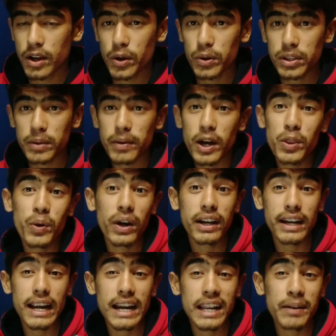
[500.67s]
उसके बाद हुआ
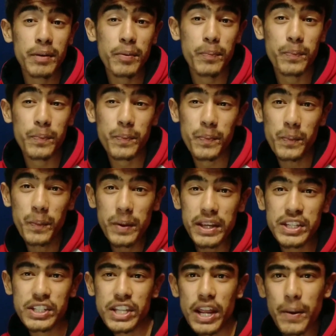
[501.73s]
नई ट्री में
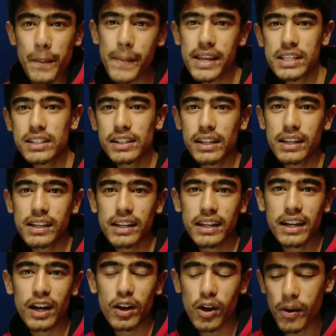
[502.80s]
मिस्टर मिस टिहरी
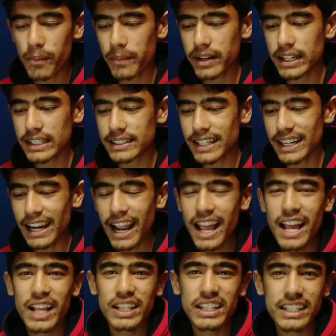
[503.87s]
का कंपटीशन
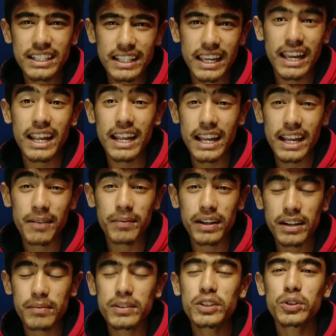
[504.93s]
जिसके
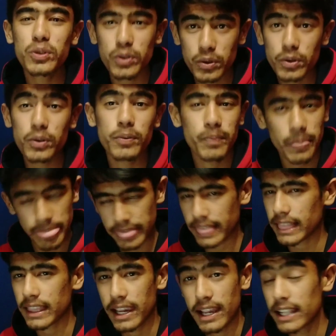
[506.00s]
मतलब जिसको
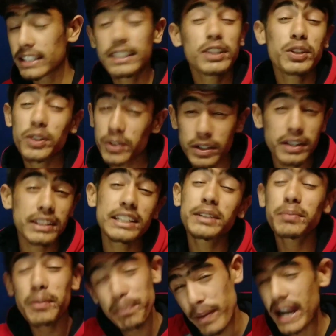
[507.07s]
जिस
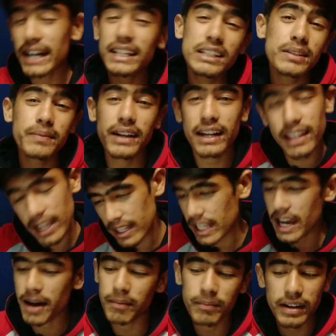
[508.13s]
जिसमें पार्टिसिपेट किया था
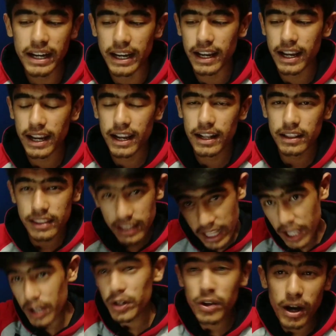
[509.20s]
हमने
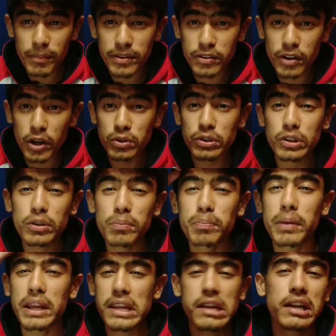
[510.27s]
देख लो आप दिव्यांशु ने तो
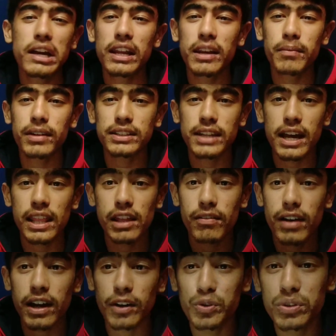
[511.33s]
भयंकर ही मचाया था
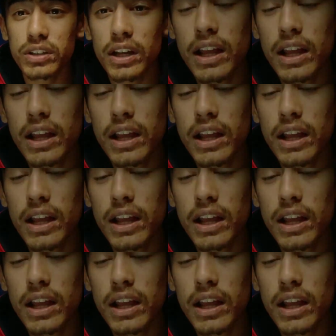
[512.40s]
वहां कुछ